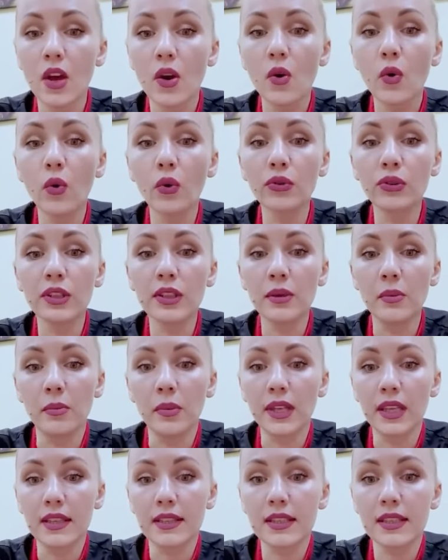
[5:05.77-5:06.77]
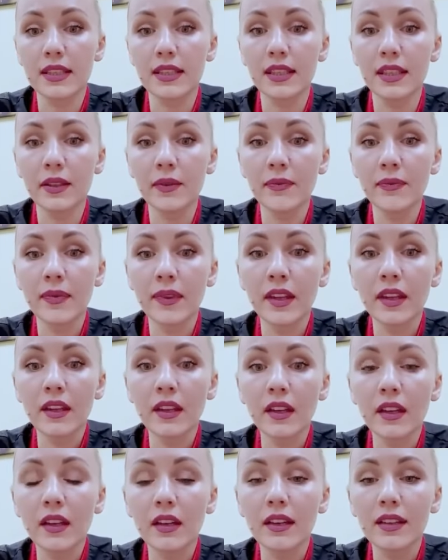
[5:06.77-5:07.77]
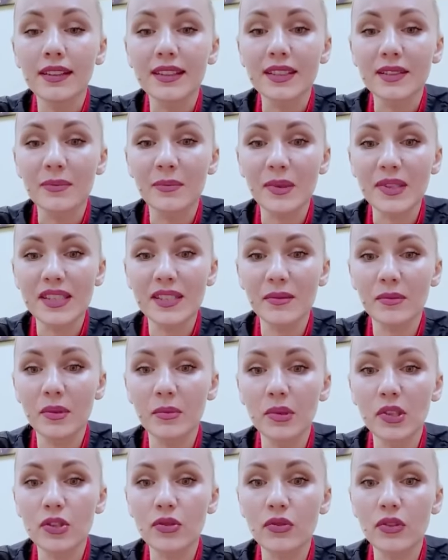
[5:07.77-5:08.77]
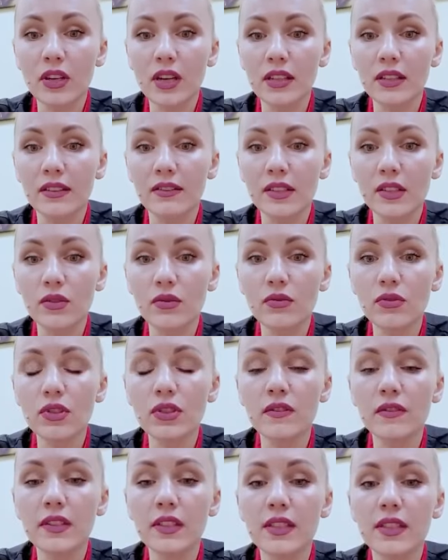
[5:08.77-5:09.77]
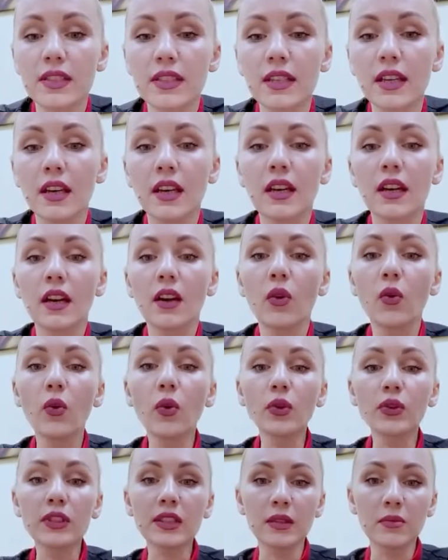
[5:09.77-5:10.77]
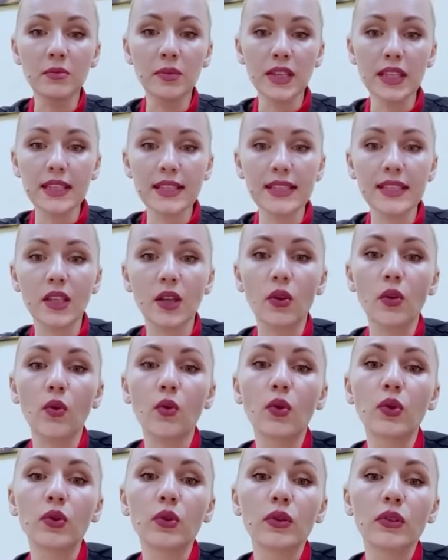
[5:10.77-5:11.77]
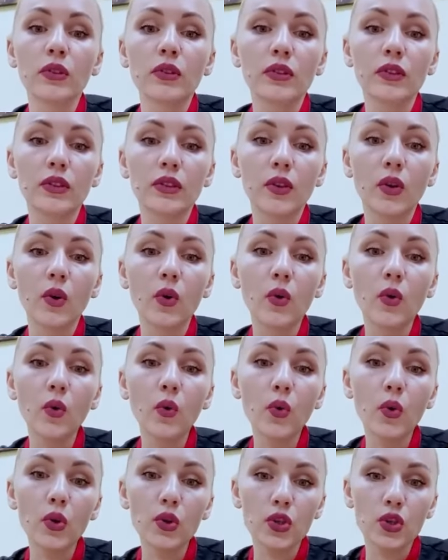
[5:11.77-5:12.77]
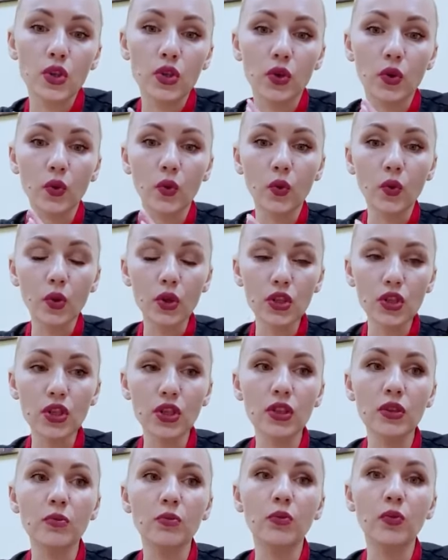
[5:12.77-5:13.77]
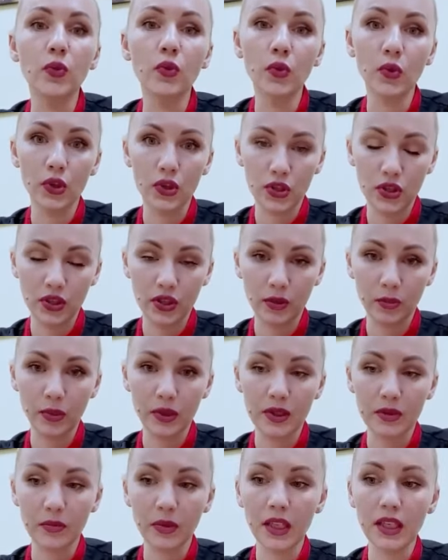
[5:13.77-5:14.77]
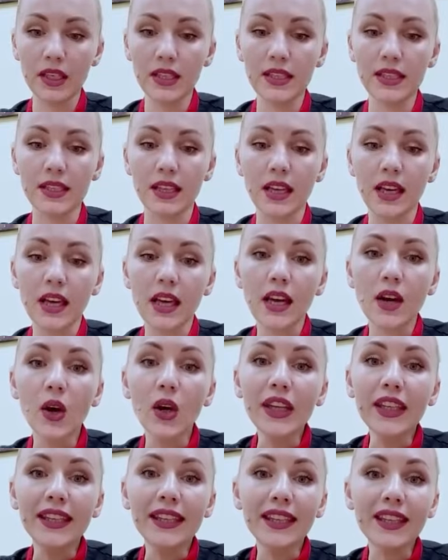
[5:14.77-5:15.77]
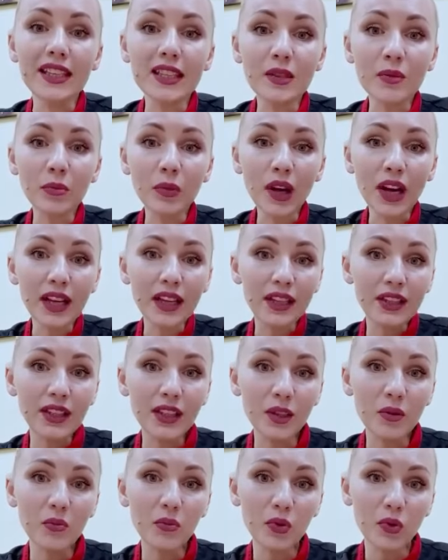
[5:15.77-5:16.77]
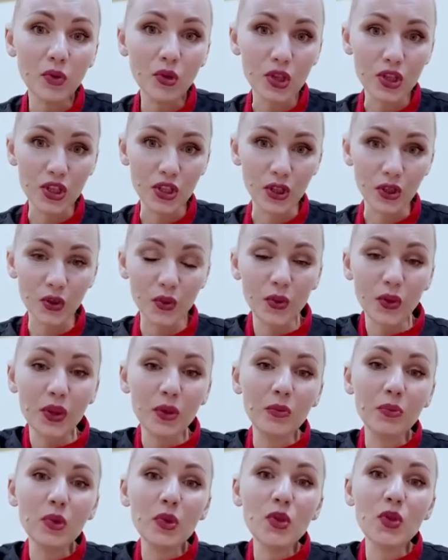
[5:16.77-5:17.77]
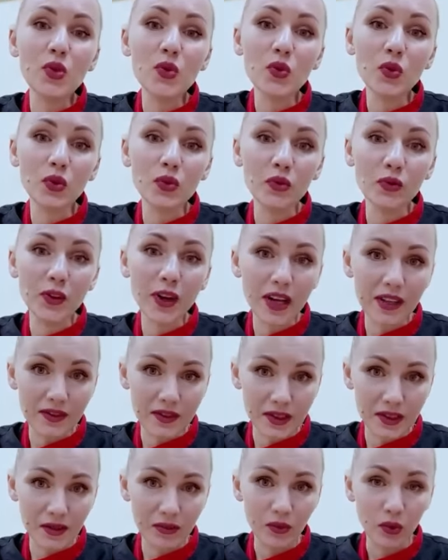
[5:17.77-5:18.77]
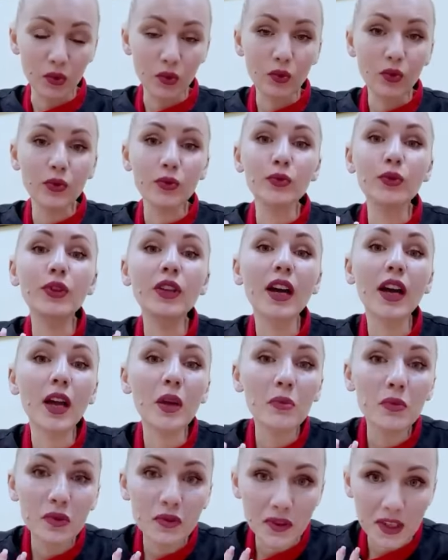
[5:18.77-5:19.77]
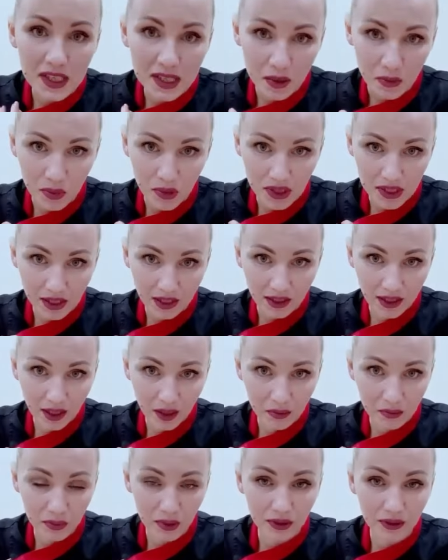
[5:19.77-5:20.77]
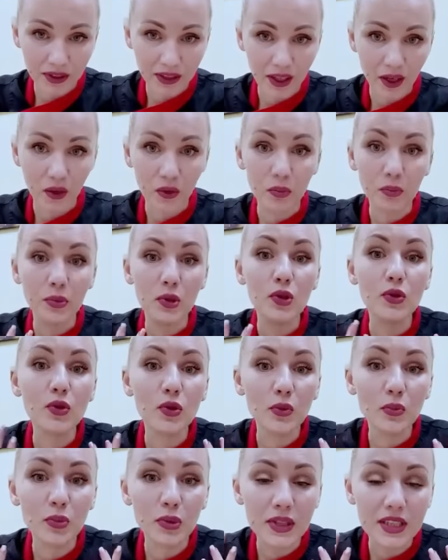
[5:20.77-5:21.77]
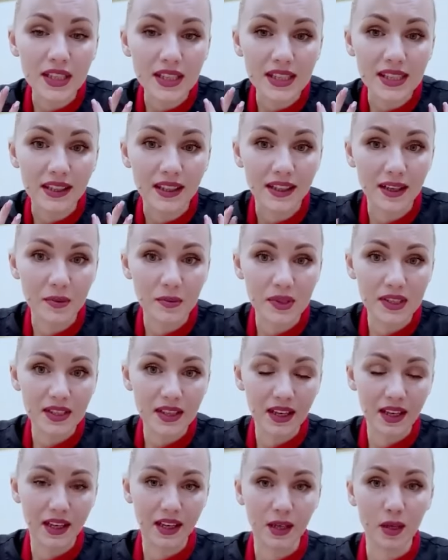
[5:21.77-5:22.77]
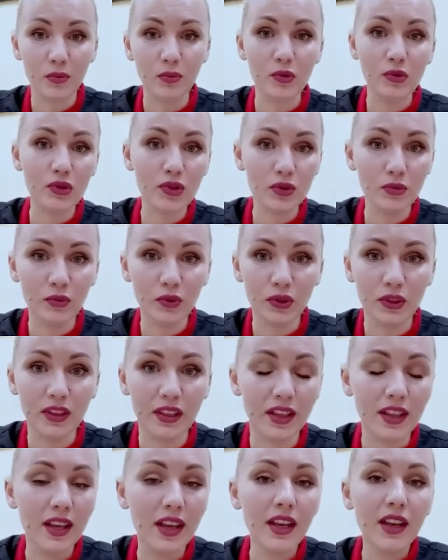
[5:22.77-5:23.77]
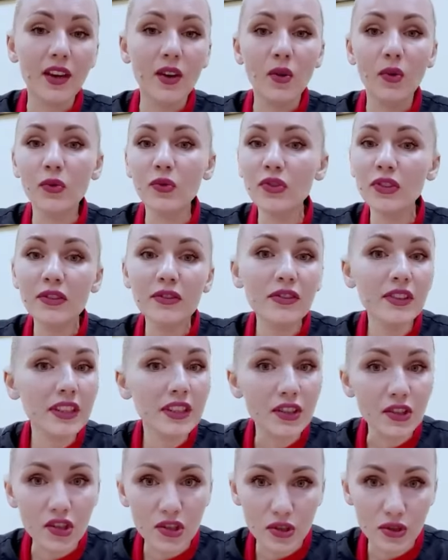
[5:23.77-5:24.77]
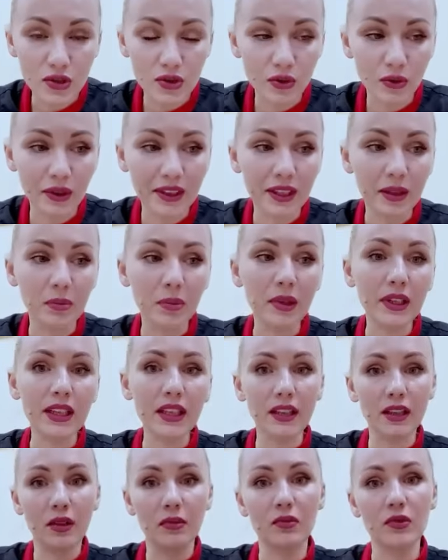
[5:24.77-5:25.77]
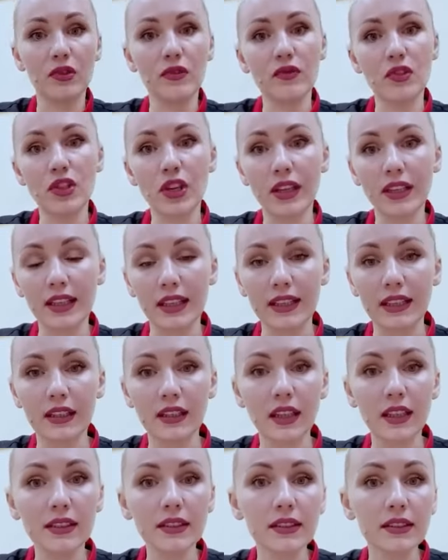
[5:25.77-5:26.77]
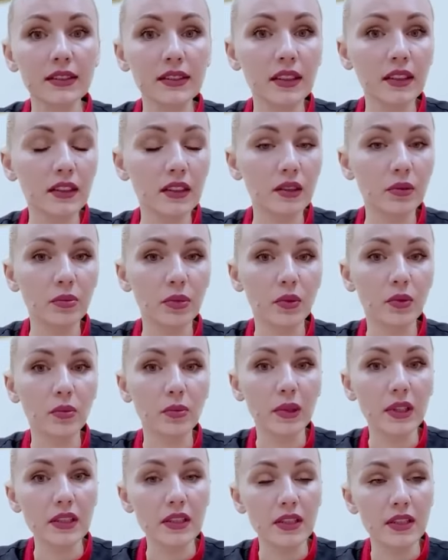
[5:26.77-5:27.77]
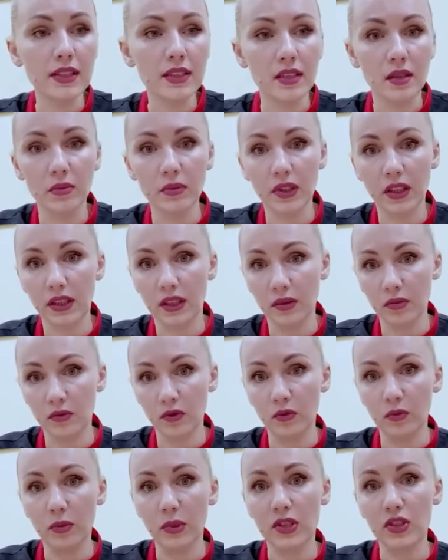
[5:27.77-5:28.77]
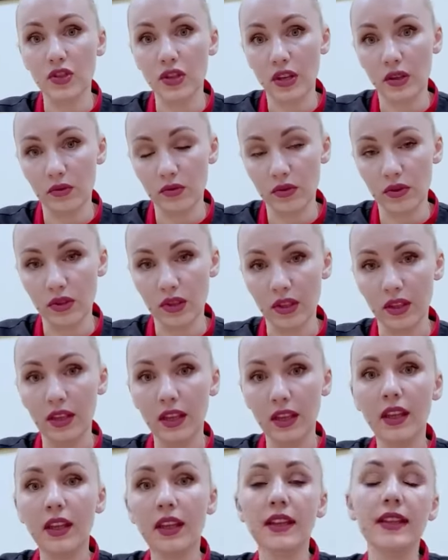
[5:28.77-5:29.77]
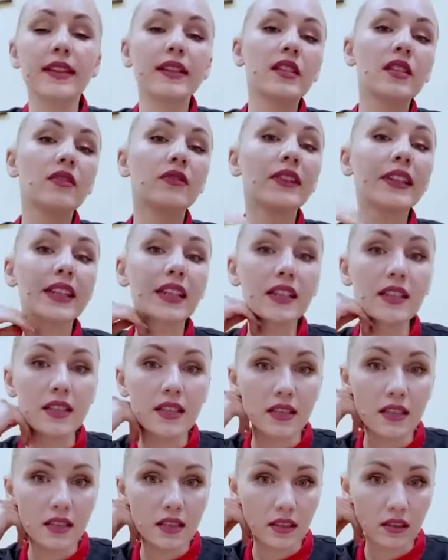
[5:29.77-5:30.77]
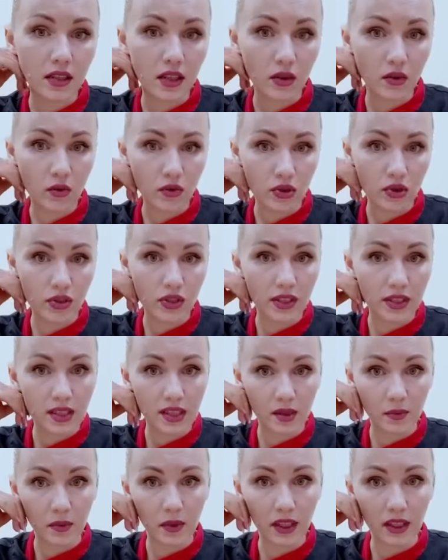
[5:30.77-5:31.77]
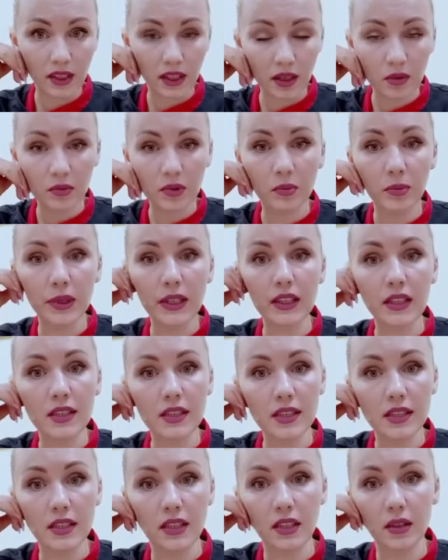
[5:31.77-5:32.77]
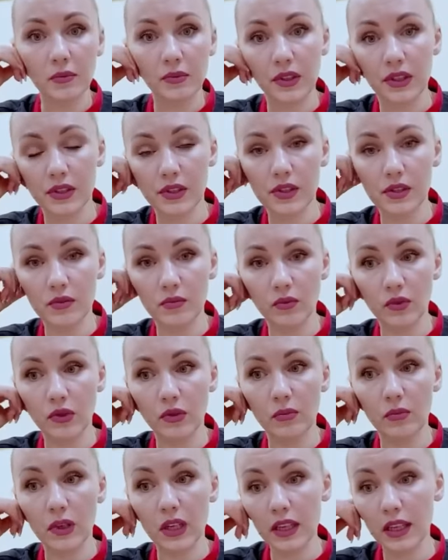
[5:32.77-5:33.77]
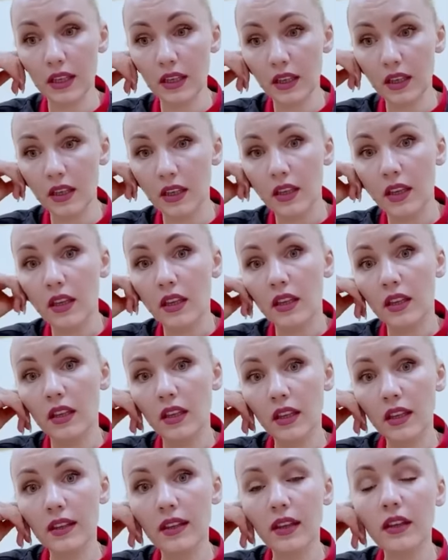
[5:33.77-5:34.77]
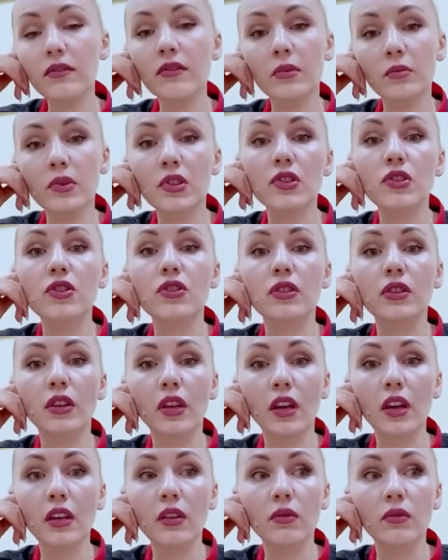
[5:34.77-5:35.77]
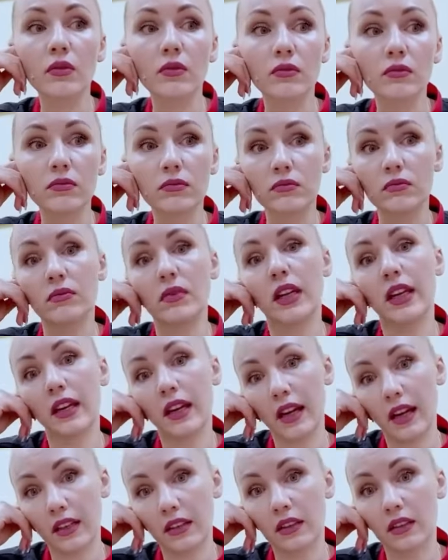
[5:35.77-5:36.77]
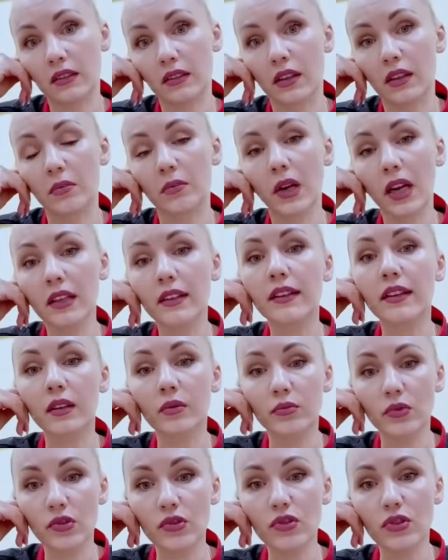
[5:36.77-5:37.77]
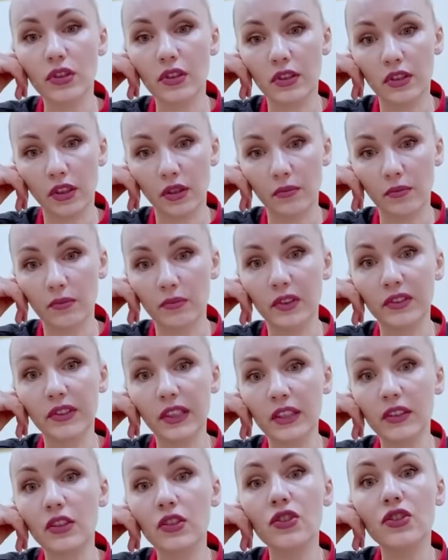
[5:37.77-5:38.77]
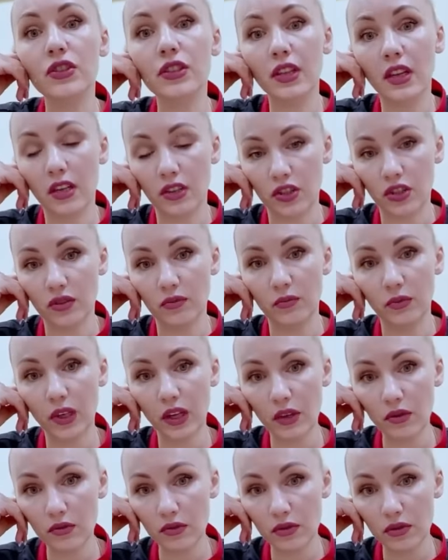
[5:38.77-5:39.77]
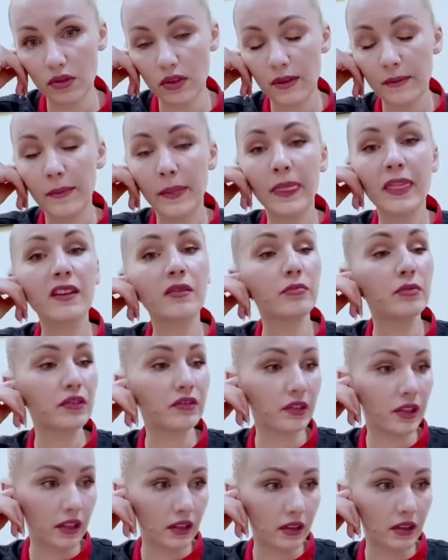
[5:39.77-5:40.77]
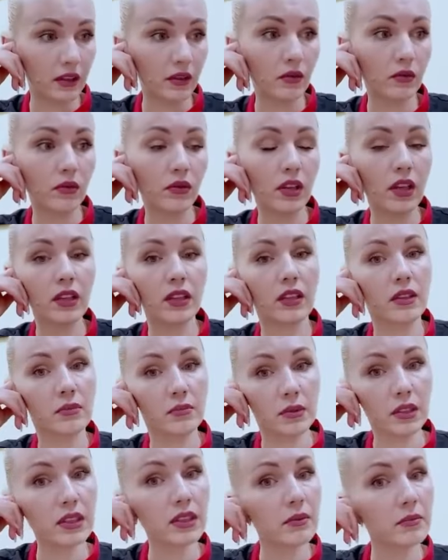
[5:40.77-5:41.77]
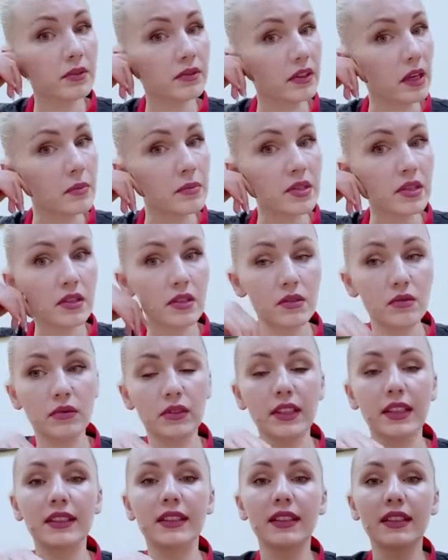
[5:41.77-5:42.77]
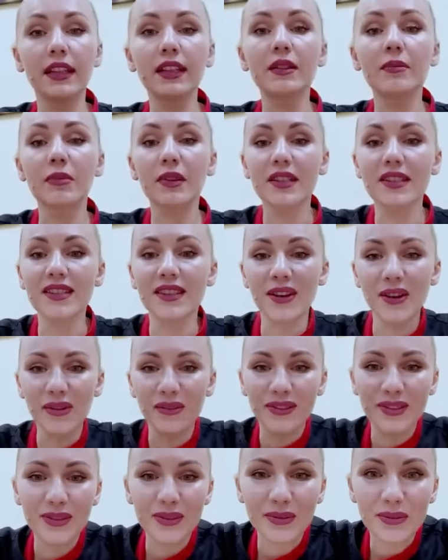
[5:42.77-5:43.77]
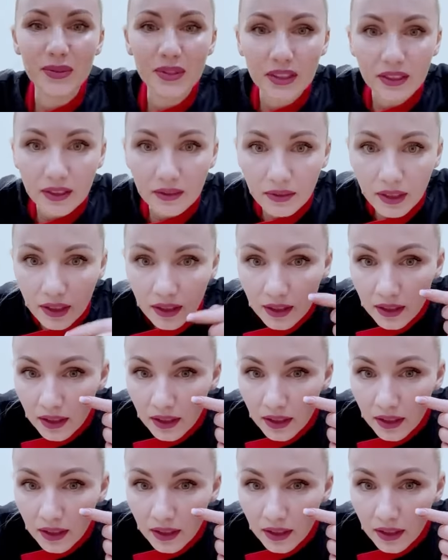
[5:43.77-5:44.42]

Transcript: Он немецкий. Спасибо большое, рада вас тоже видеть. Он немецкий, он очень-очень э, мощный, понимаете? Есть маленький Bosch, который 500 ватт всего, ну куда ему 250 грамм белка, 550 грамм сахара, боже мой, да? Он не вытащит столько, поэтому, девчата, не тратьте деньги, не покупайте рецепта кремов, пожалуйста. Если вы хотите хороший рецепт крема, приходите ко мне на 7 мая, и я вам рассчитаю реально нормальный рабочий крем. Бывает даже я ошибаюсь, бывает такое, и мы добиваемся результата. Я не бросаю вас студентов, да?